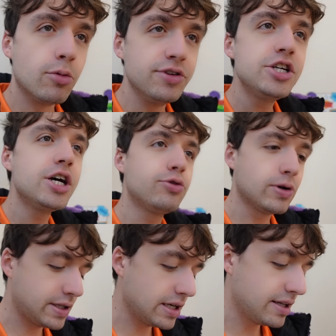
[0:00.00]
Bon déjà,
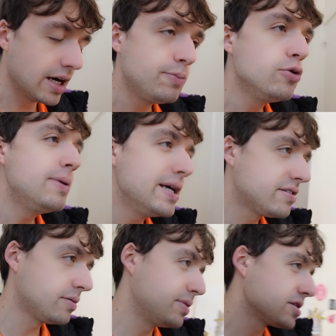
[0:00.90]
toi t'as été un peu
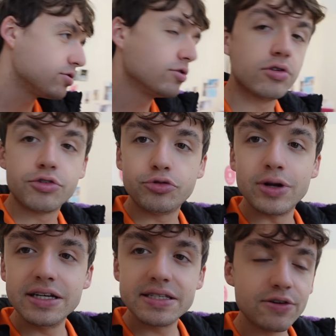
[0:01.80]
bête, parce que tu
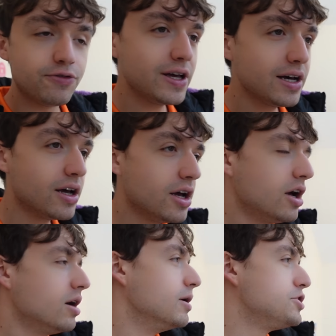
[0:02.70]
l'as laissé faire. je suis
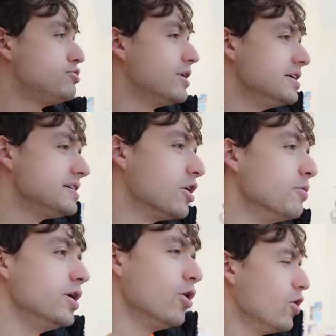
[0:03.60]
bête bah, Non
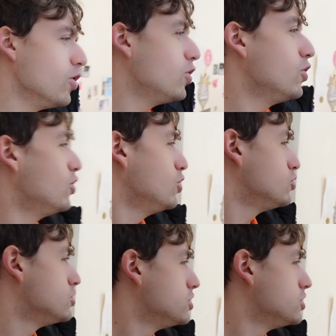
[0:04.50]
mais oh, oh, oh, oh.